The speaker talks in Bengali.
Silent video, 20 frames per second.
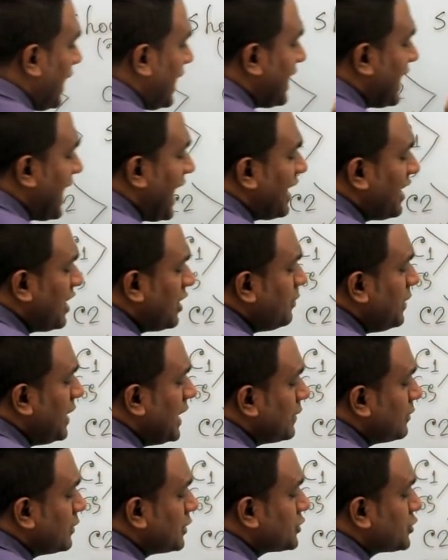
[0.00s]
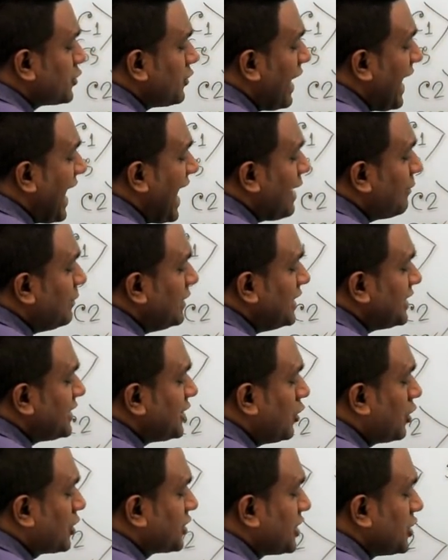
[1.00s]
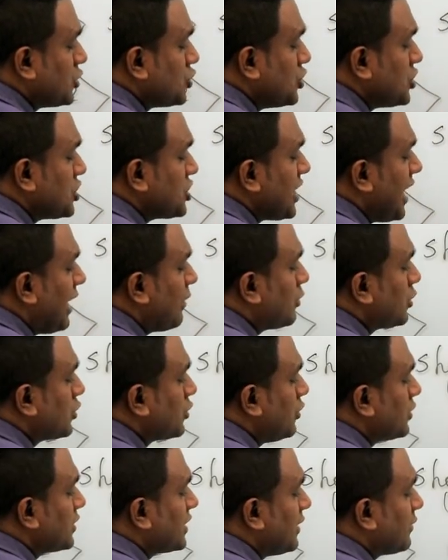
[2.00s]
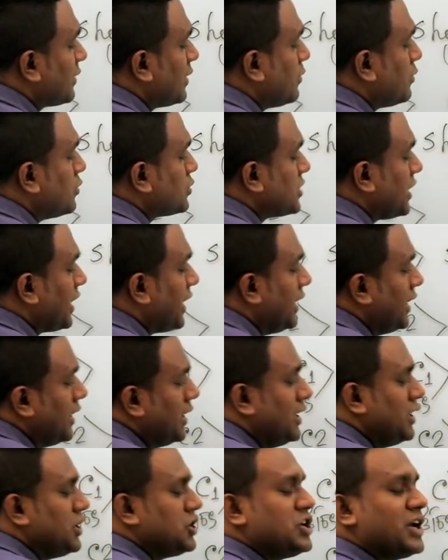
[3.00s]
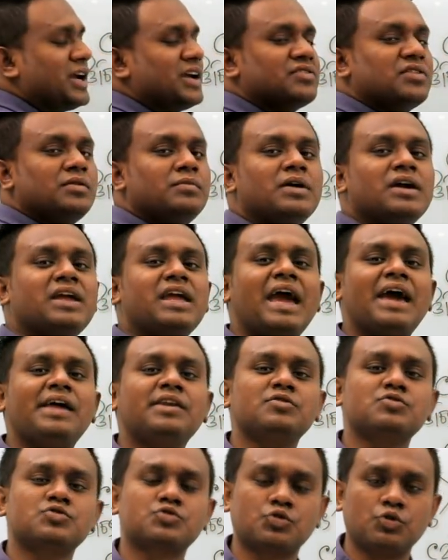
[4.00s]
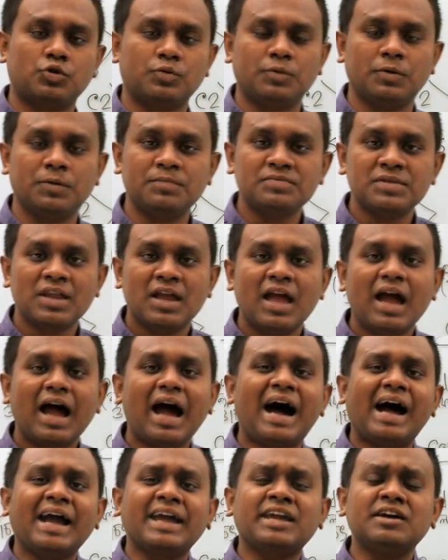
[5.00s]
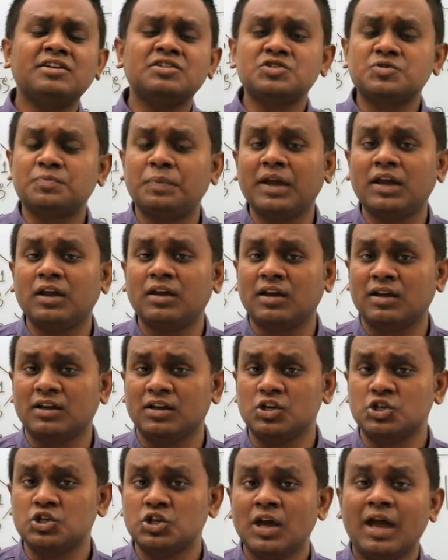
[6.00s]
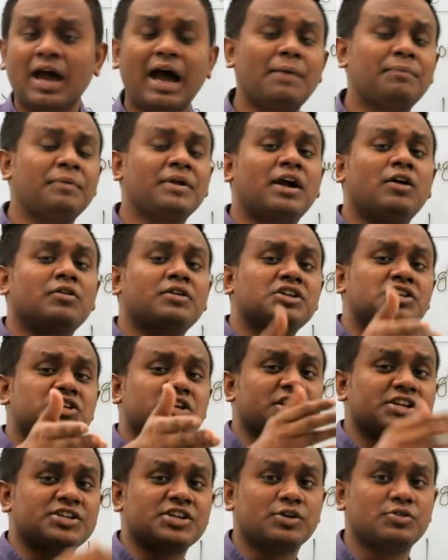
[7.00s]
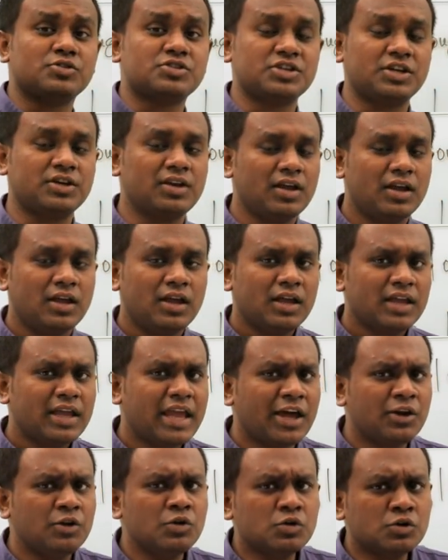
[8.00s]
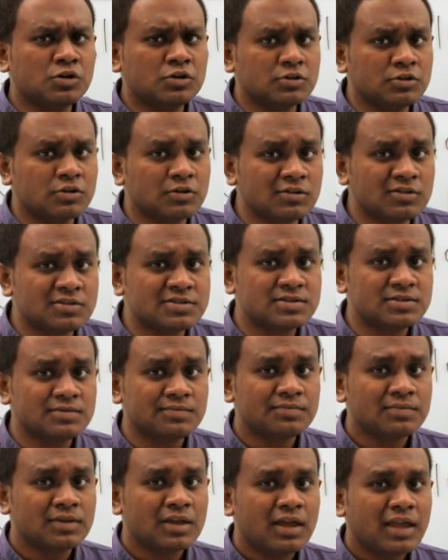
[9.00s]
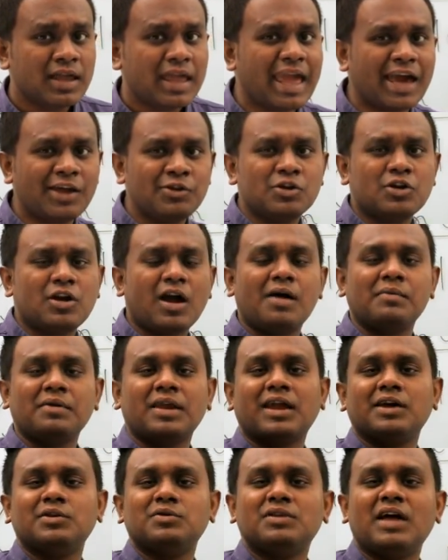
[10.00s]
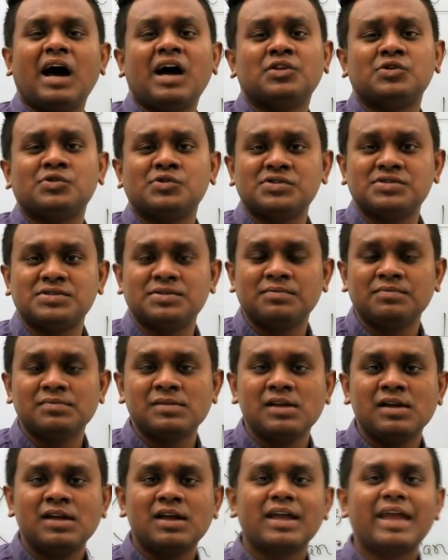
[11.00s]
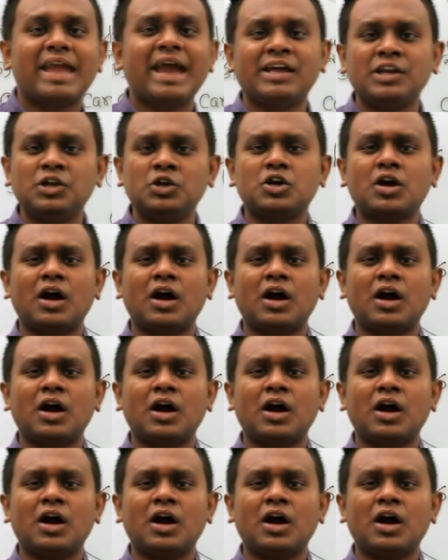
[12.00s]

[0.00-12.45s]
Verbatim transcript: এই ক্যান আর বি এবল টু অ্যাবিলিটি অর্থে যদি সামর্থ্য অর্থে আমরা বোঝাই সেক্ষেত্রে আমরা ক্যান ইউজ করব আই ক্যান স্পিক ইন ইংলিশ আপনি কাউকে জিজ্ঞাসা করছেন ক্যান ইউ কুক নুডলস Can you communicate with others? Can you